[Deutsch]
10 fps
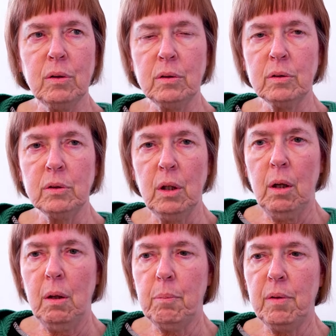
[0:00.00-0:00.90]
Und
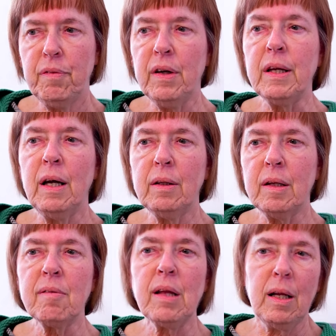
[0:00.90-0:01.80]
mein Vater hat
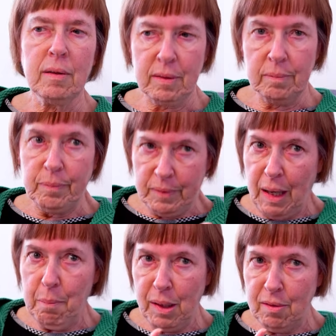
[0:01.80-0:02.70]
es halt
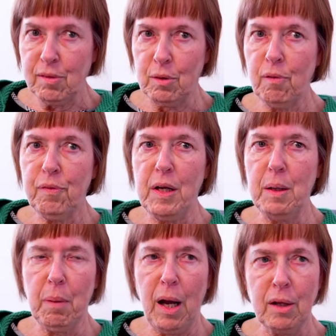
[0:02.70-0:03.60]
damals noch viel
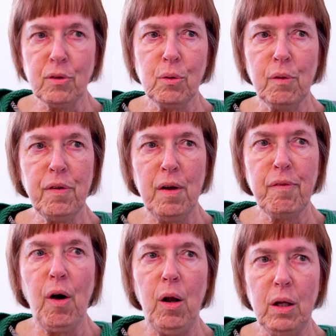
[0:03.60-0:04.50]
im Radio
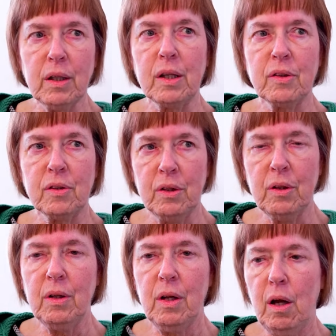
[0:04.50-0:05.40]
verfolgt,
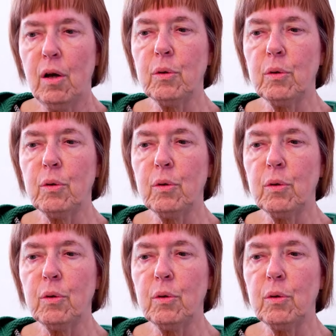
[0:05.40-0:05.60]
ja.